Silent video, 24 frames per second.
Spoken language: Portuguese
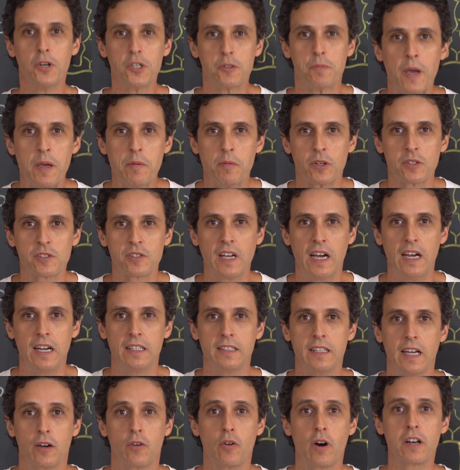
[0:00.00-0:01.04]
Pois bem,
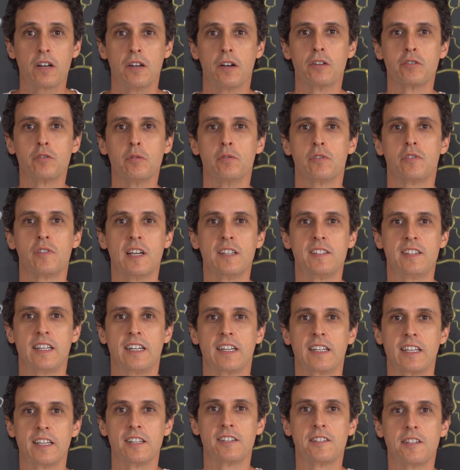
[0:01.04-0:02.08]
moçada, agora nós vamos
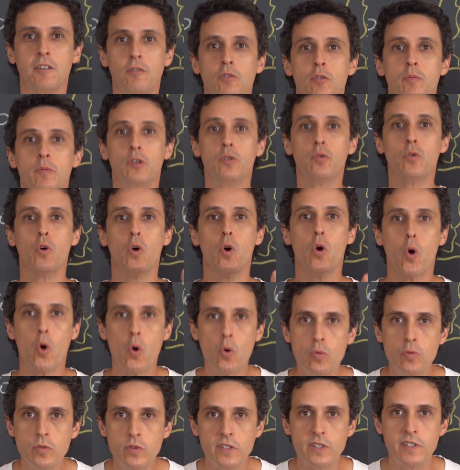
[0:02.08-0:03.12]
fazer a questão número
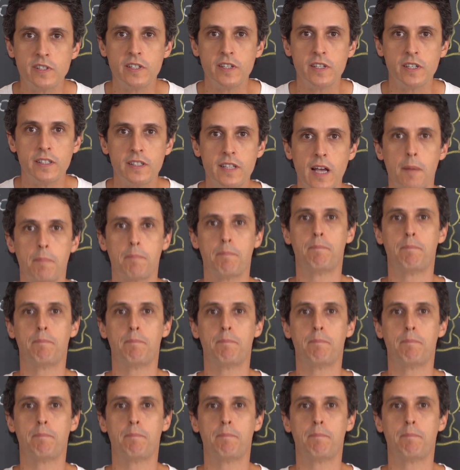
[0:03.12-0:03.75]
11 da